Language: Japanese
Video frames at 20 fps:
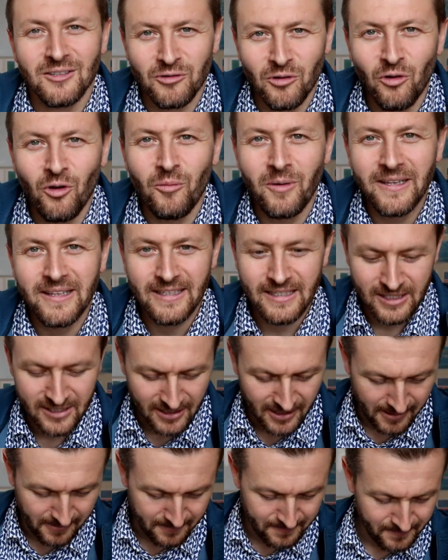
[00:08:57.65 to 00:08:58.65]
そこまででし
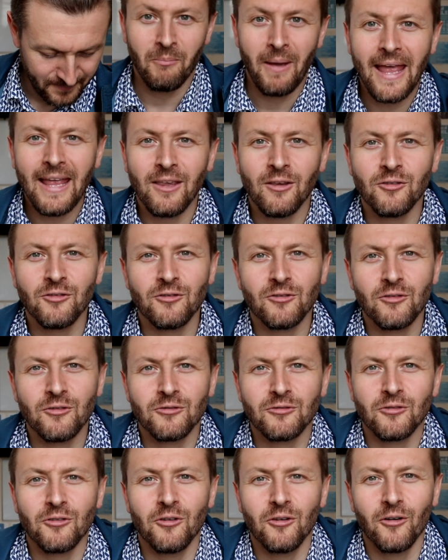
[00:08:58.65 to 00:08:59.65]
た勉強する
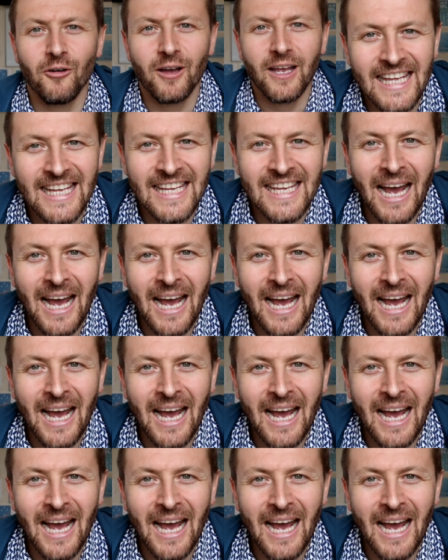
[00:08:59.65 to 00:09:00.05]
こと